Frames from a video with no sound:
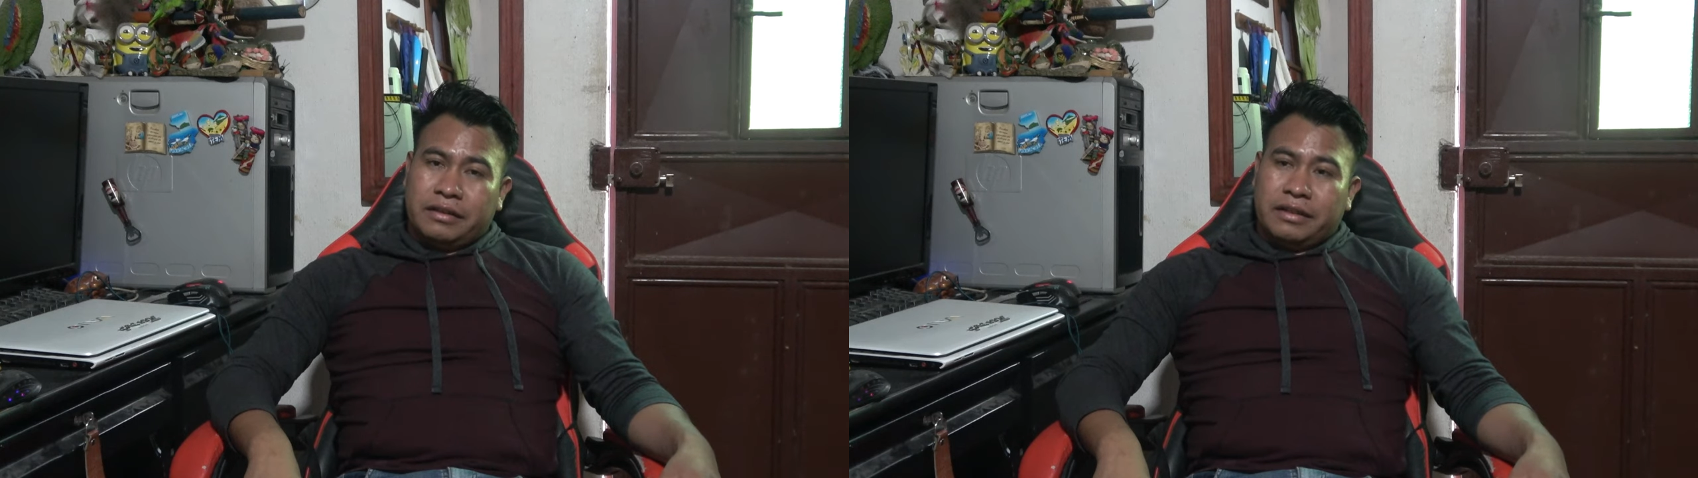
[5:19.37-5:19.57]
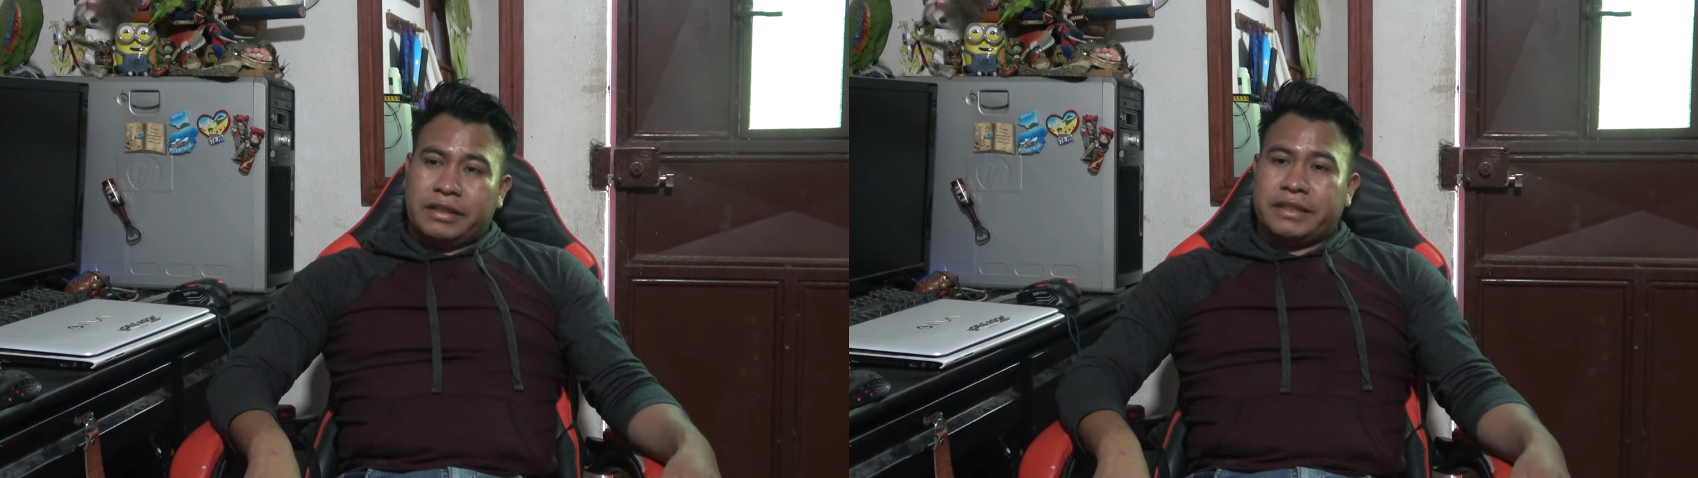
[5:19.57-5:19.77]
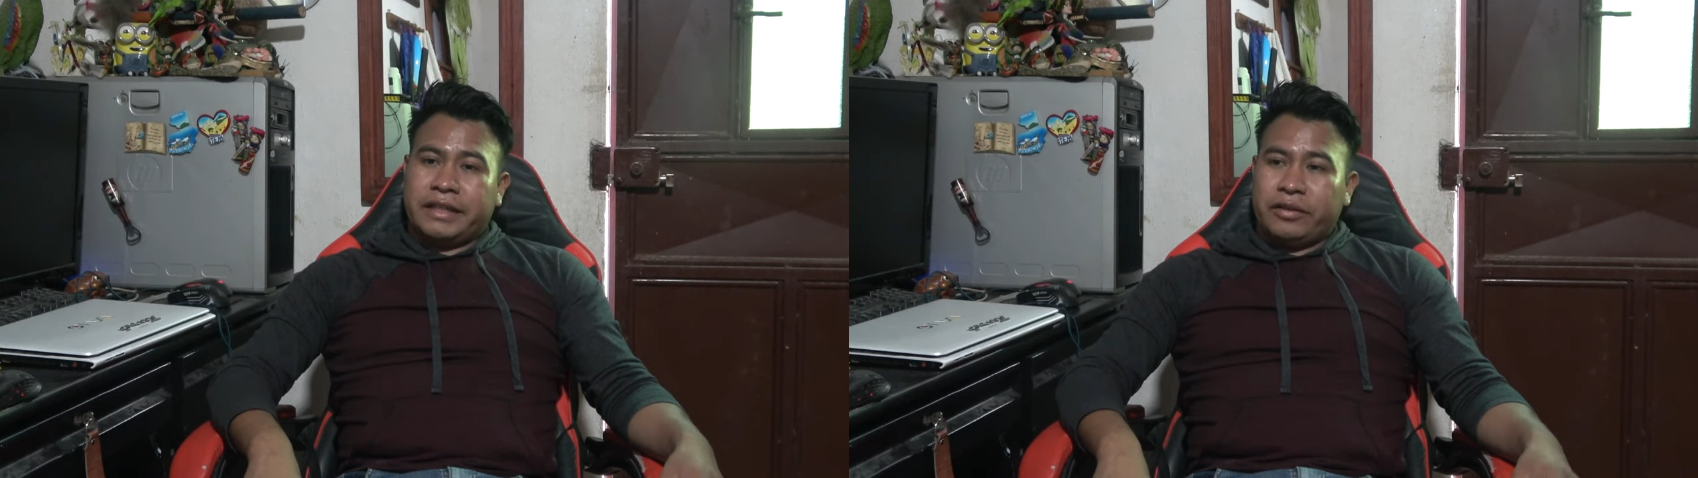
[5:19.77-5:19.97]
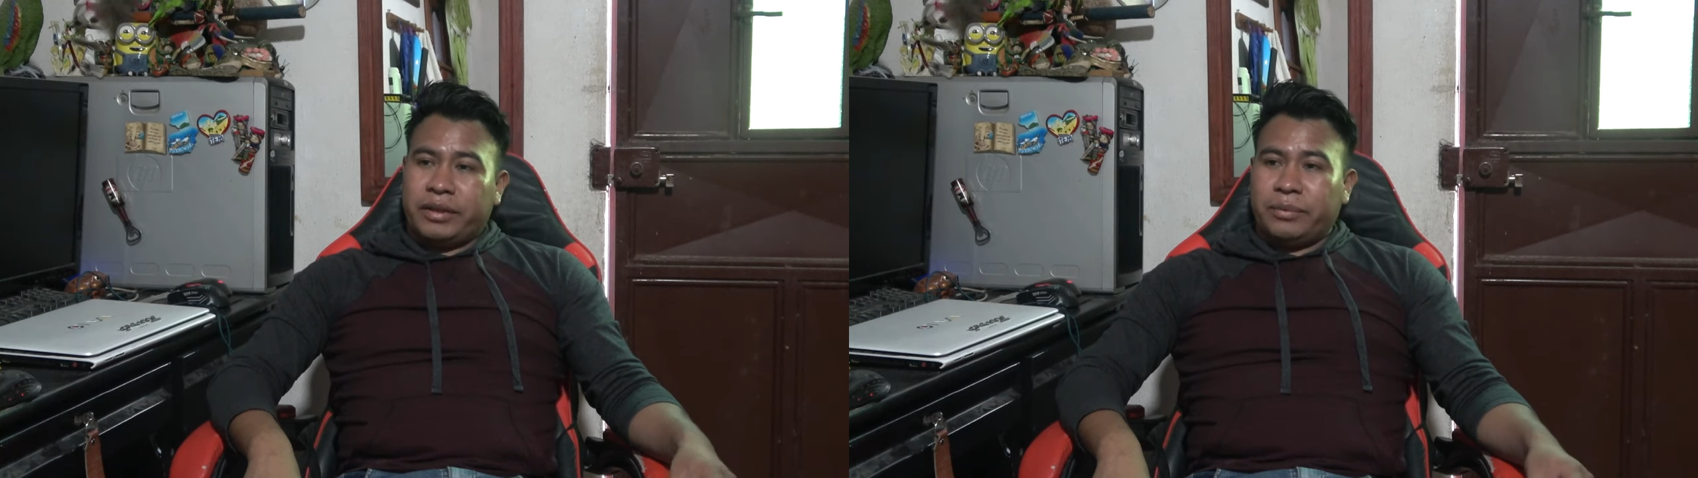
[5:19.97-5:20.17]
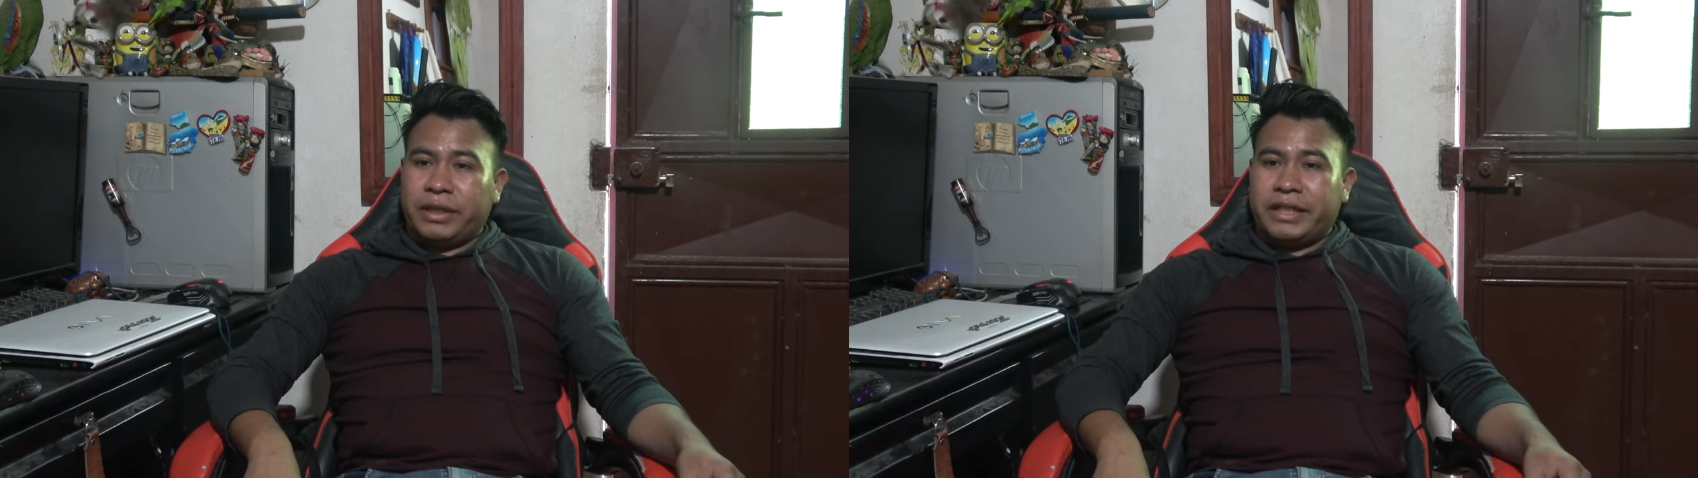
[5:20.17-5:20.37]
Ha estado
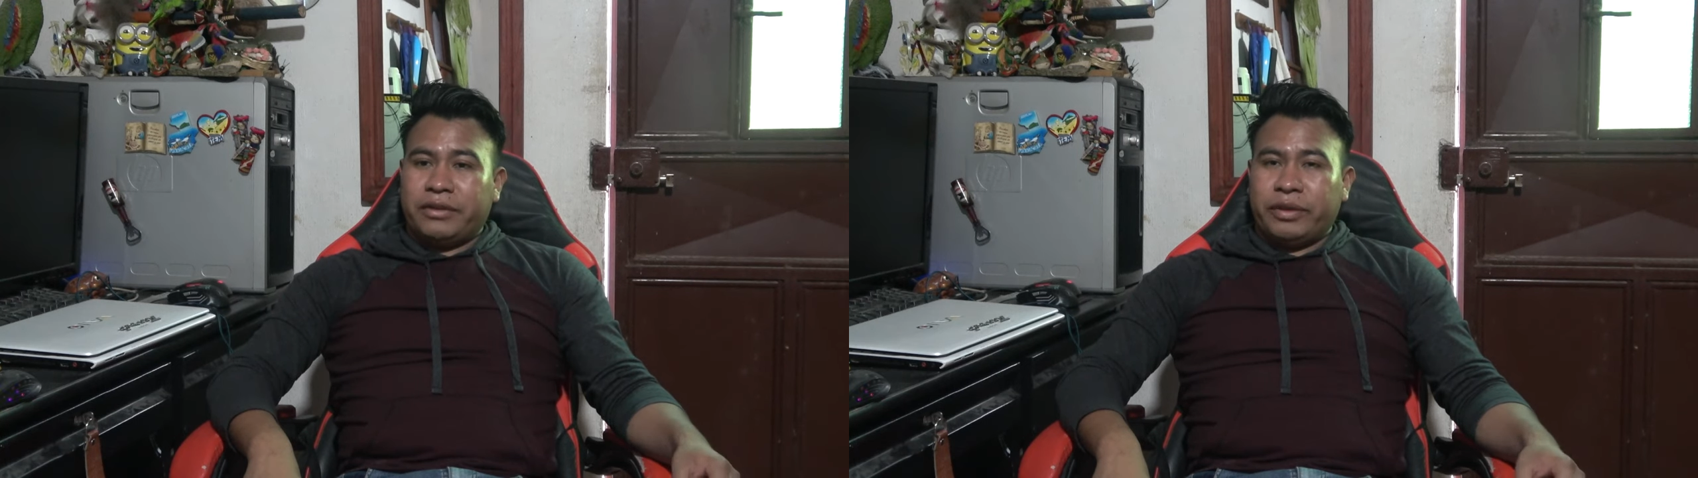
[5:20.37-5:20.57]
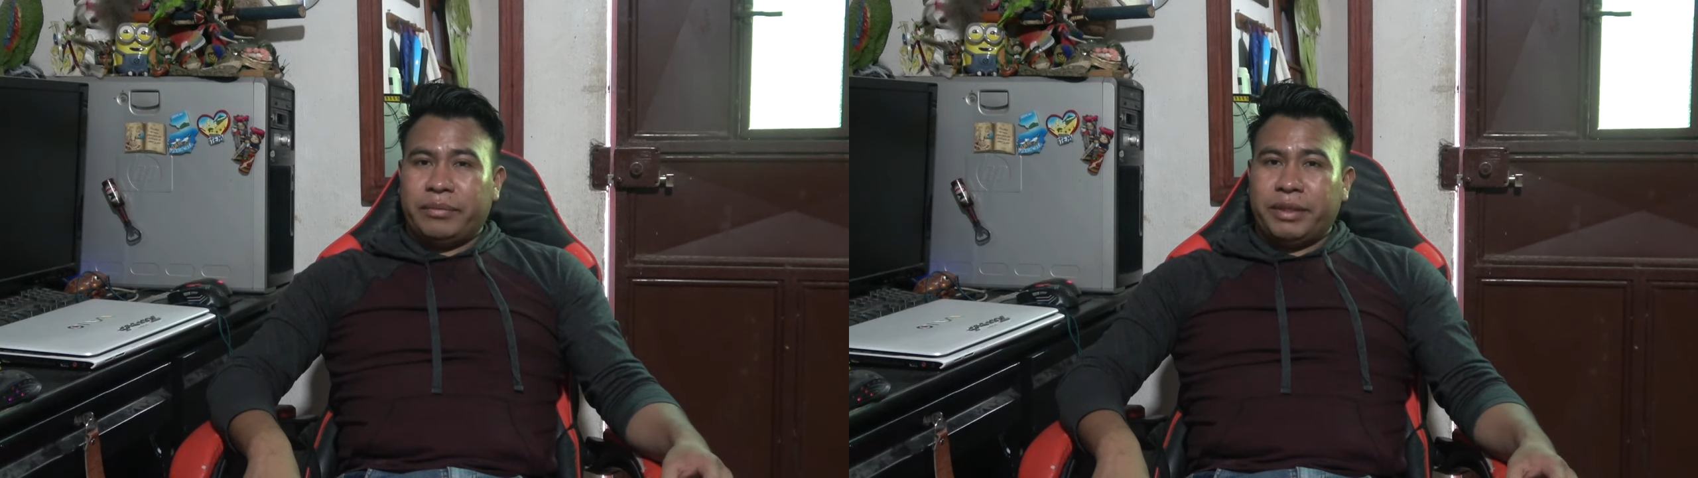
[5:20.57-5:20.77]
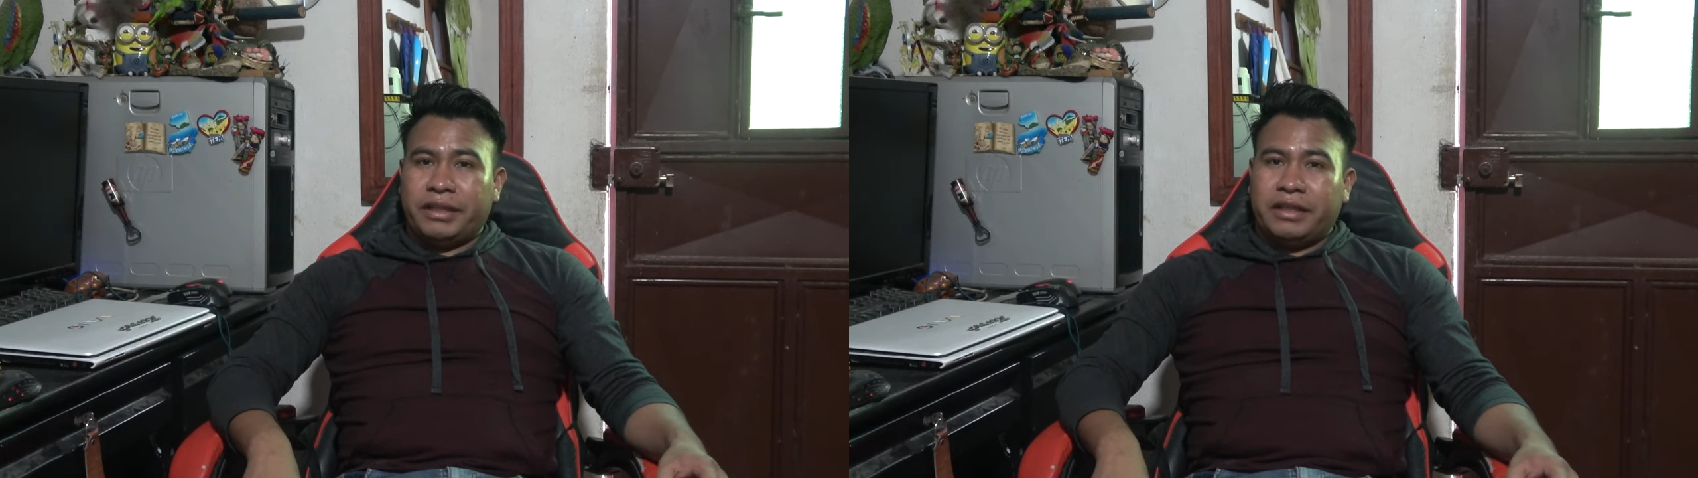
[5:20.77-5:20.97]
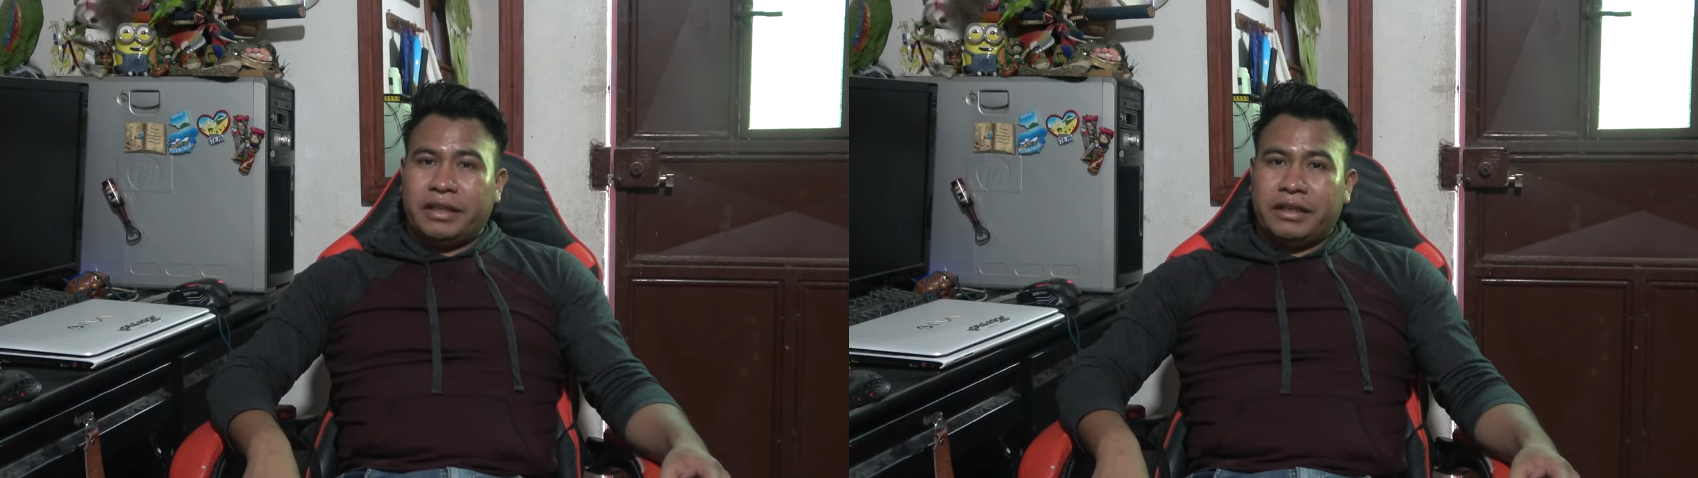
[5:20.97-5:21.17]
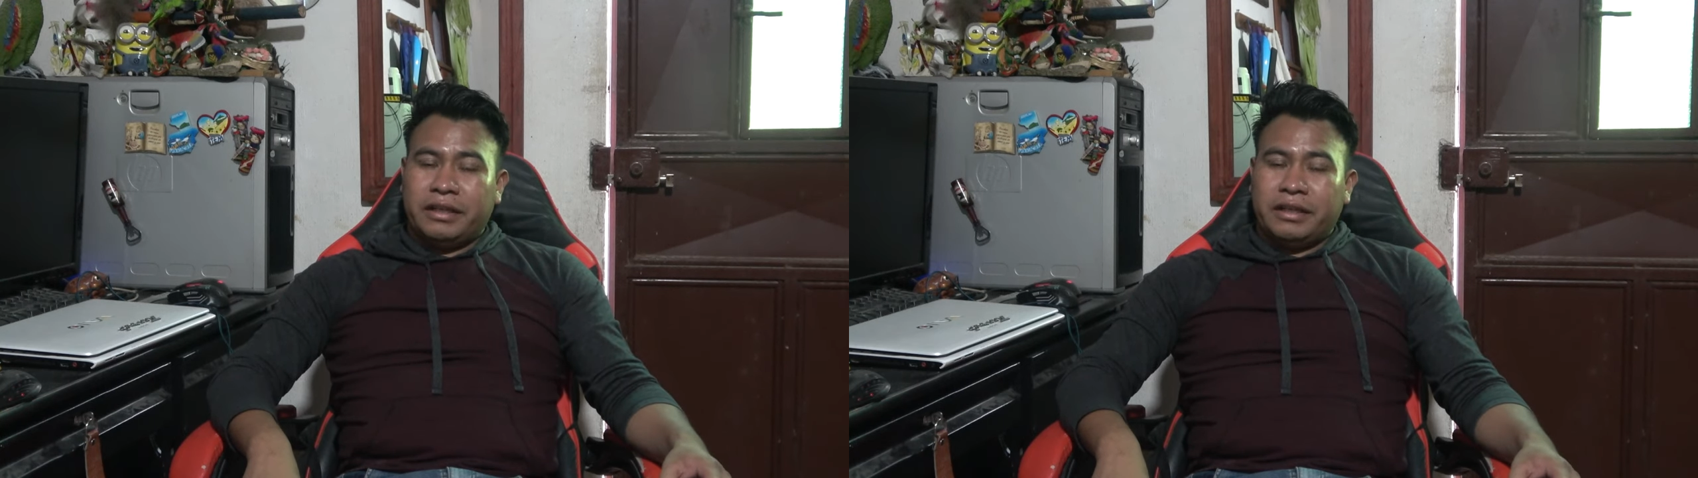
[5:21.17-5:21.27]
de vuelta nuevamente.